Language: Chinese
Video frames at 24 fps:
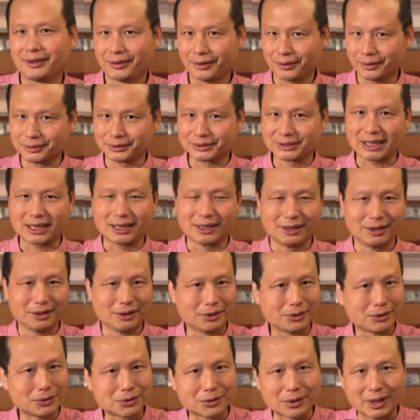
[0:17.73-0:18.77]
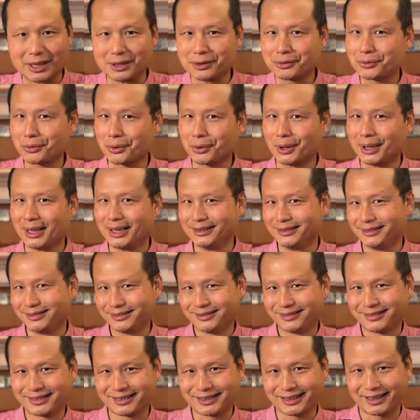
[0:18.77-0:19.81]
都在宣传
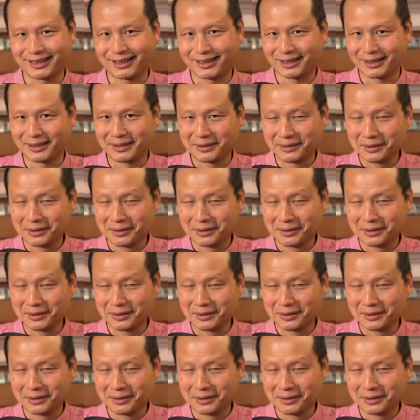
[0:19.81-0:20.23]
这个